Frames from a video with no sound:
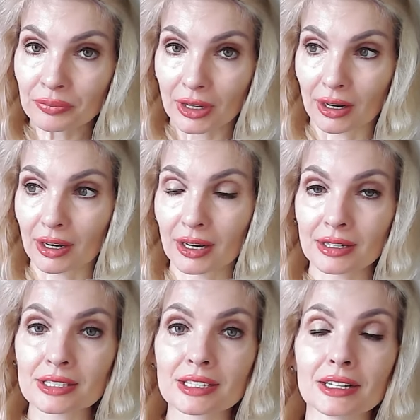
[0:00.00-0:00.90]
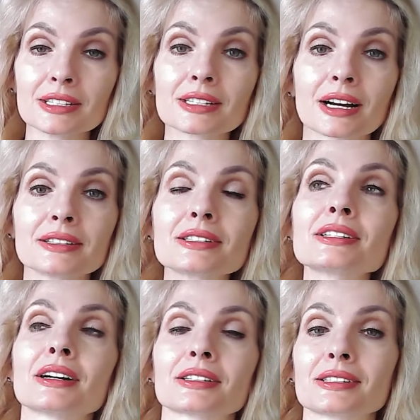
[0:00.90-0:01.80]
э, из, из
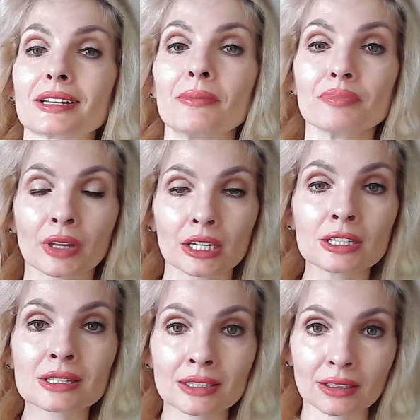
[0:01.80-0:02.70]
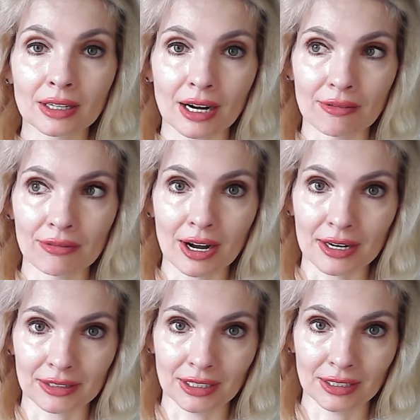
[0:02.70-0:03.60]
контекста,
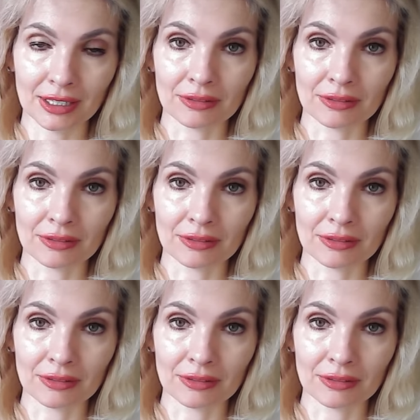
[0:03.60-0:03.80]
истолкование.